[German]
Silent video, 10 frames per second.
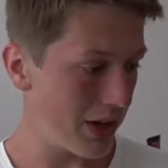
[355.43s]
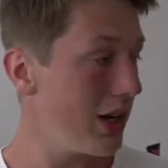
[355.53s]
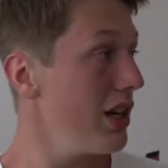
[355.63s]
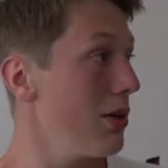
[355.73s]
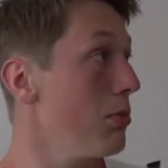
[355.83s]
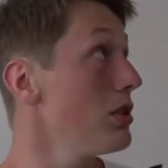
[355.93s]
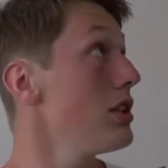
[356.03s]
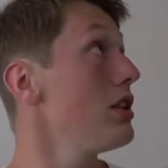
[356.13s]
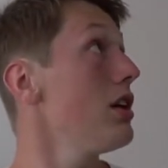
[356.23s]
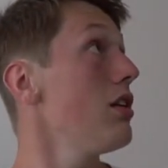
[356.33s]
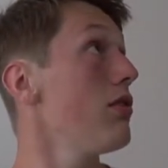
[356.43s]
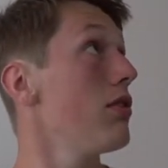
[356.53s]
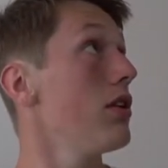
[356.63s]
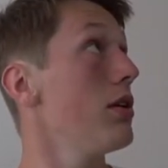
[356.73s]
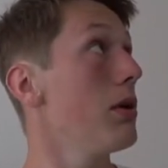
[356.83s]
Wenn nicht, muss ich den
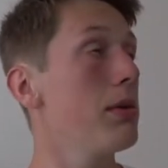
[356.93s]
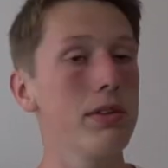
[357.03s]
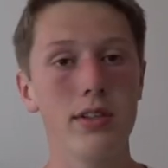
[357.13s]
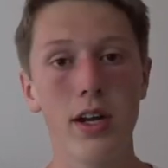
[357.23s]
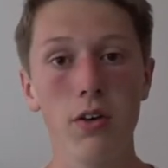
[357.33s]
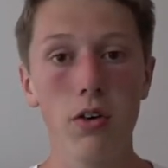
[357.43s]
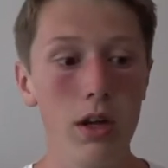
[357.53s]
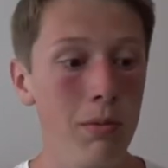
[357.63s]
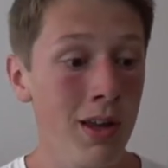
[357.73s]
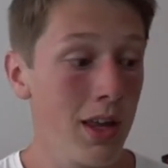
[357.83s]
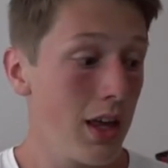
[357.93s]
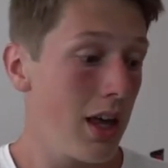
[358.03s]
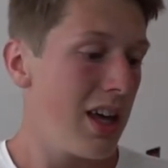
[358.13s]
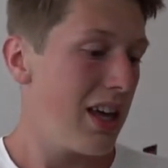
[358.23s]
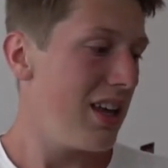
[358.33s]
von dem Amazon Echo nehmen.
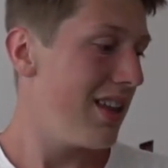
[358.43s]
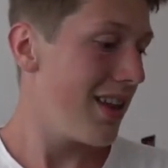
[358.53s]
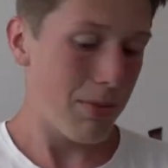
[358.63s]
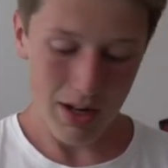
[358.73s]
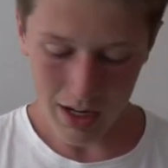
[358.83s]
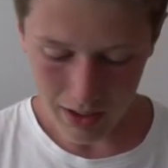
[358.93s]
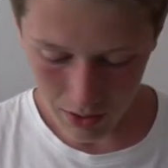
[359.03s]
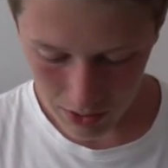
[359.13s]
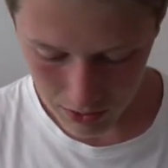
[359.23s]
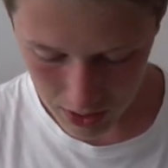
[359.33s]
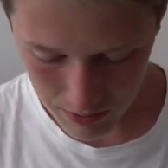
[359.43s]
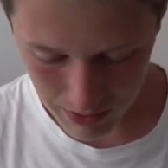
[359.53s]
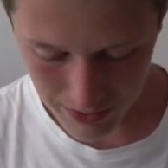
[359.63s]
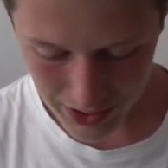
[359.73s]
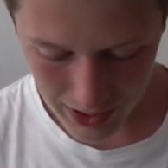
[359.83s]
Ist aber eigentlich auch nicht so schlimm,
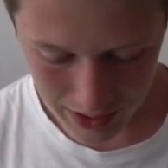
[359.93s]
weil wenn ich